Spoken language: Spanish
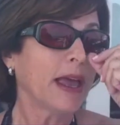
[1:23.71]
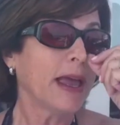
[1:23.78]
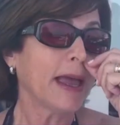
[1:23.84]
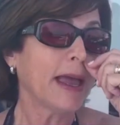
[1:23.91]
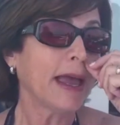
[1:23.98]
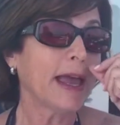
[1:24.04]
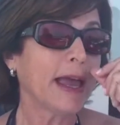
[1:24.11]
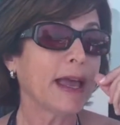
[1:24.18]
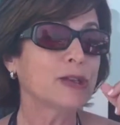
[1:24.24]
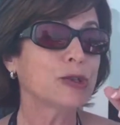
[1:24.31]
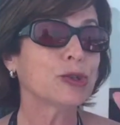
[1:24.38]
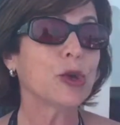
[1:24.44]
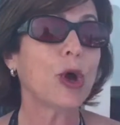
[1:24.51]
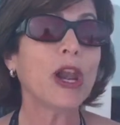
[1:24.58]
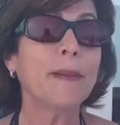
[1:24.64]
eh,
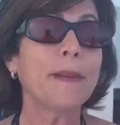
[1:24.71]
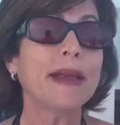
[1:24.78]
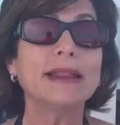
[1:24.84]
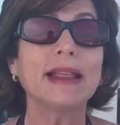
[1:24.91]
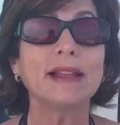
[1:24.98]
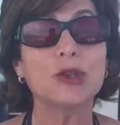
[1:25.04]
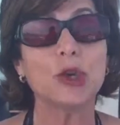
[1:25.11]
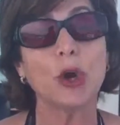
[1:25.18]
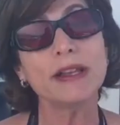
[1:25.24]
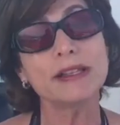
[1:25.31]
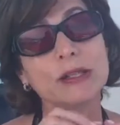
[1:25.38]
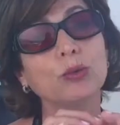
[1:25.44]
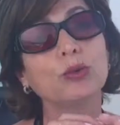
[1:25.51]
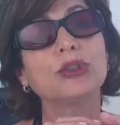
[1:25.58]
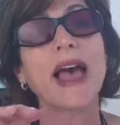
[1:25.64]
solamente yo
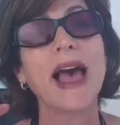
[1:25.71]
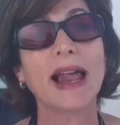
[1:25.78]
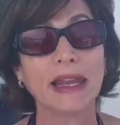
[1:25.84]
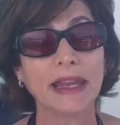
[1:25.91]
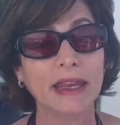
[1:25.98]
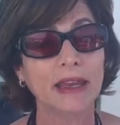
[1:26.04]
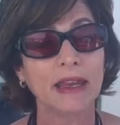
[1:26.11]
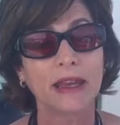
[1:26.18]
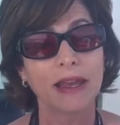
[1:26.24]
hice un tally